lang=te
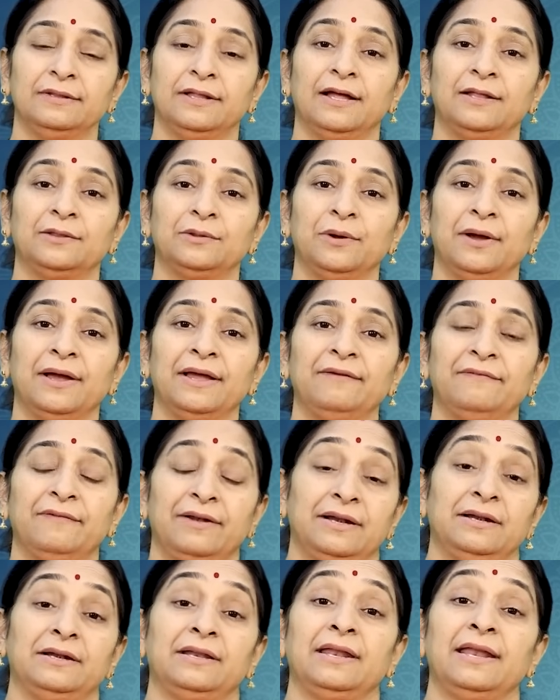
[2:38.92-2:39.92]
దాంతో ఆయన
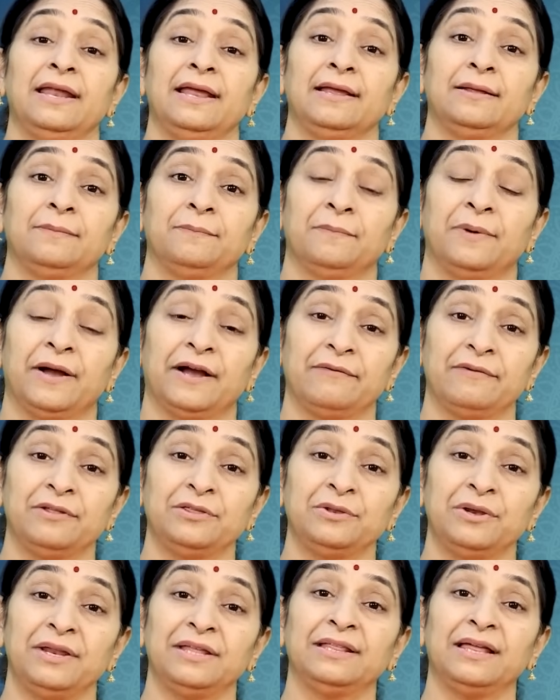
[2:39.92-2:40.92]
వెంటనే
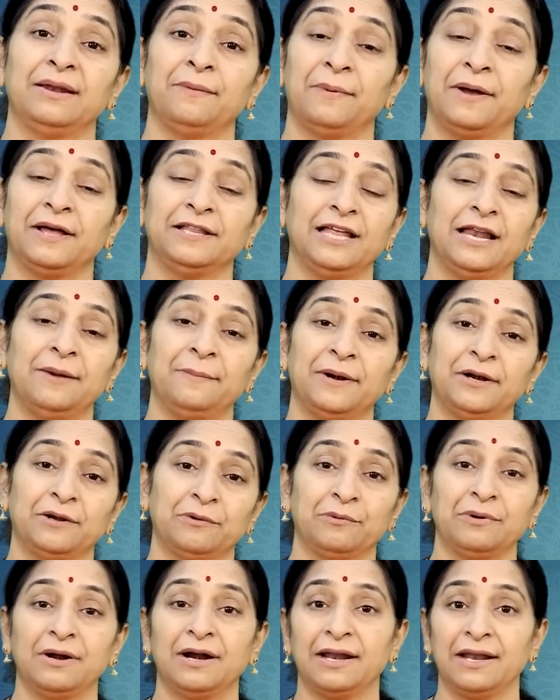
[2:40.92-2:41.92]
భగవంతుడే తన పాదాలు
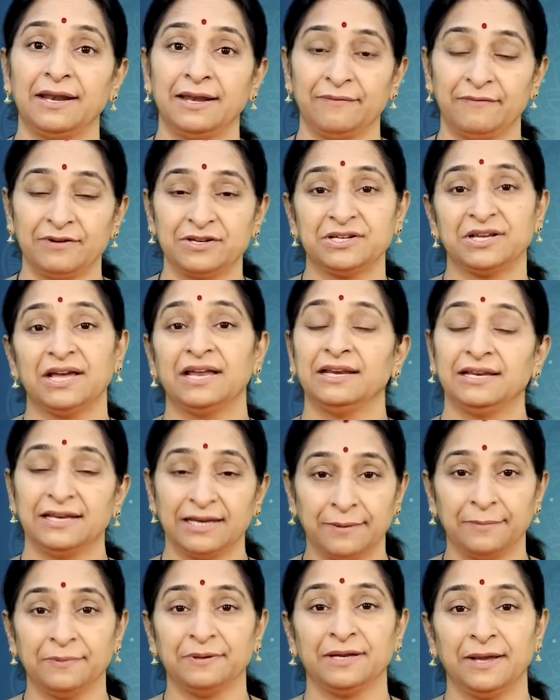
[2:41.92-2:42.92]
పట్టుకున్నాడనే విషయాన్ని
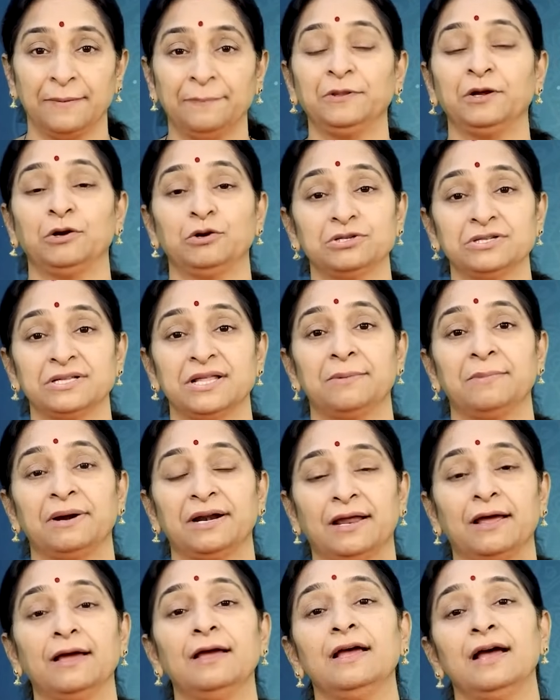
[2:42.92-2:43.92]
జ్ఞప్తికి
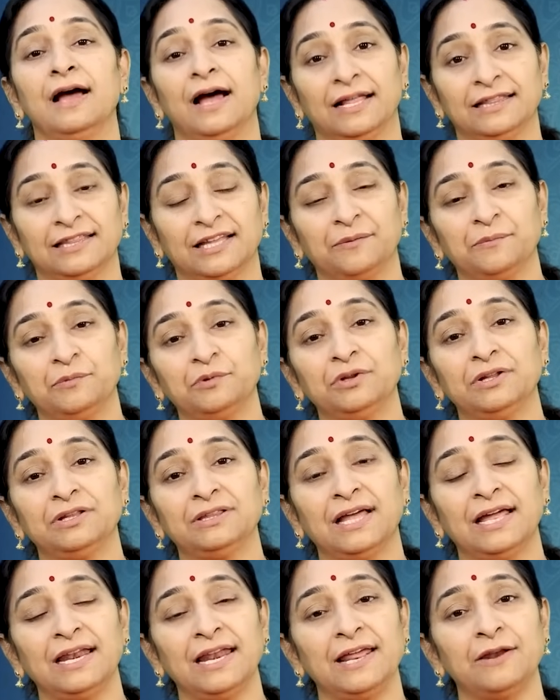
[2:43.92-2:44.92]
వచ్చిందనమాట అంతకు
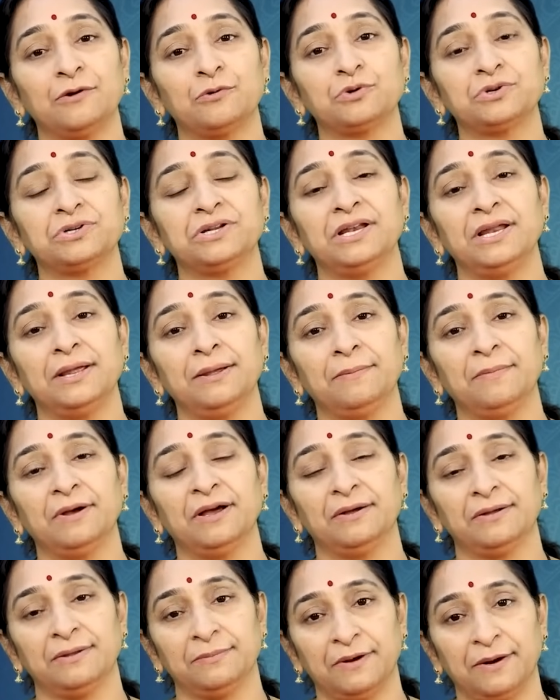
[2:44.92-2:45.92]
ముందంతా నేను ఋషిని
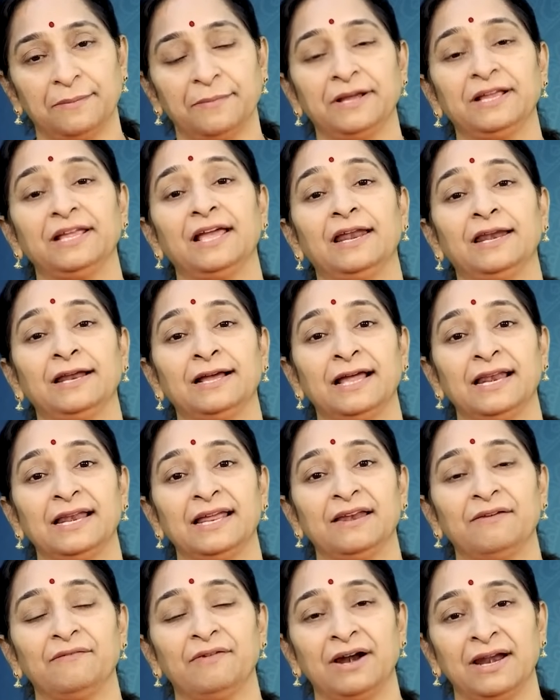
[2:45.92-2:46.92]
బ్రహ్మజ్ఞానం
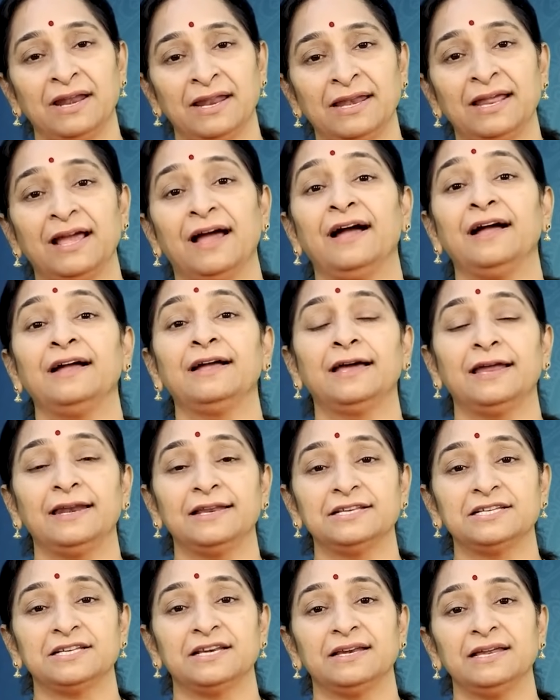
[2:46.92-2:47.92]
కలిగిన వాడిని
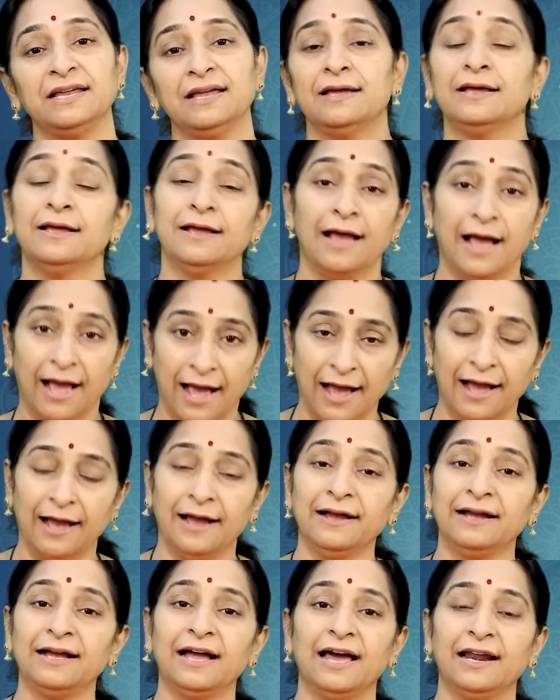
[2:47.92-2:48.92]
అహంకరించిని ఆ
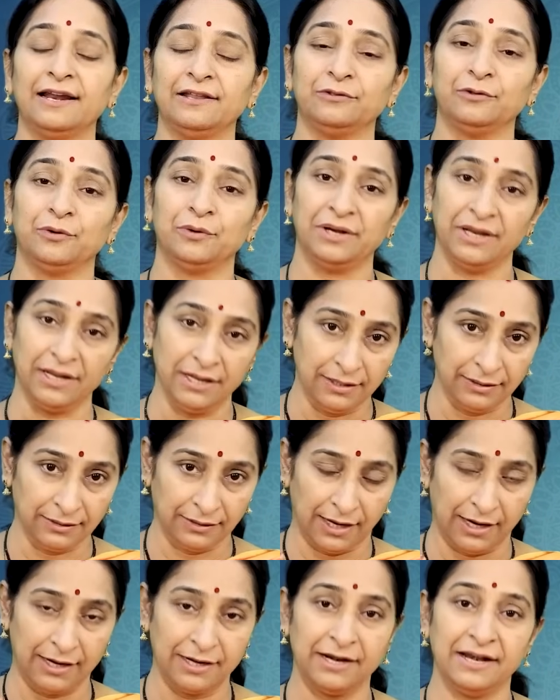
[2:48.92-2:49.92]
అహంకారంతో
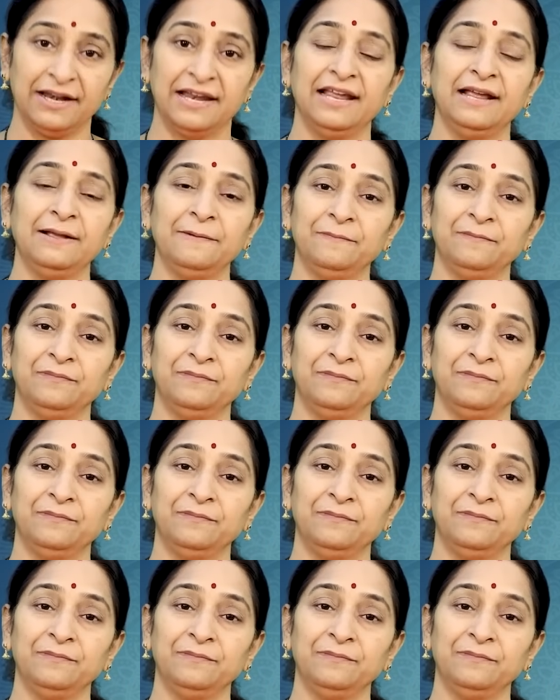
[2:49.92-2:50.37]
తండ్రిని